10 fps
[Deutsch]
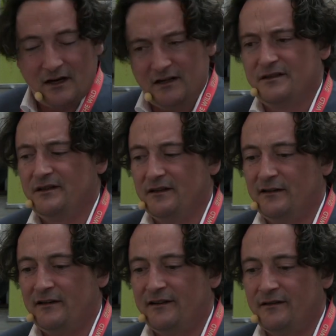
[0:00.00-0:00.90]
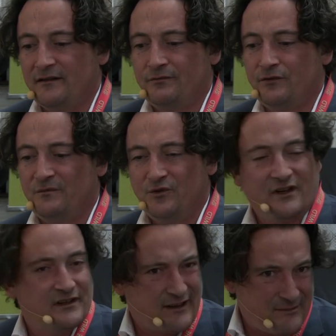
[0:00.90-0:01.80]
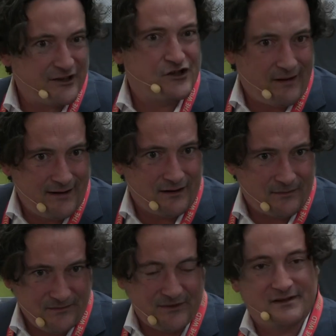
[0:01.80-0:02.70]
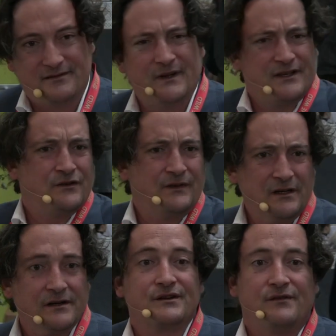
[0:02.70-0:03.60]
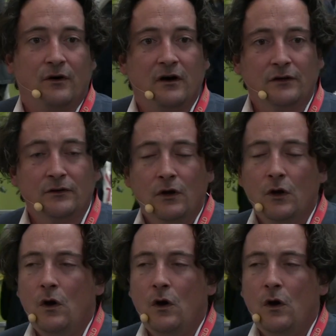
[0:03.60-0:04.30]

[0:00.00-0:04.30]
hat sich in den letzten zwölf Monaten dramatisch verändert. Ist wieder zur Wildnis geworden.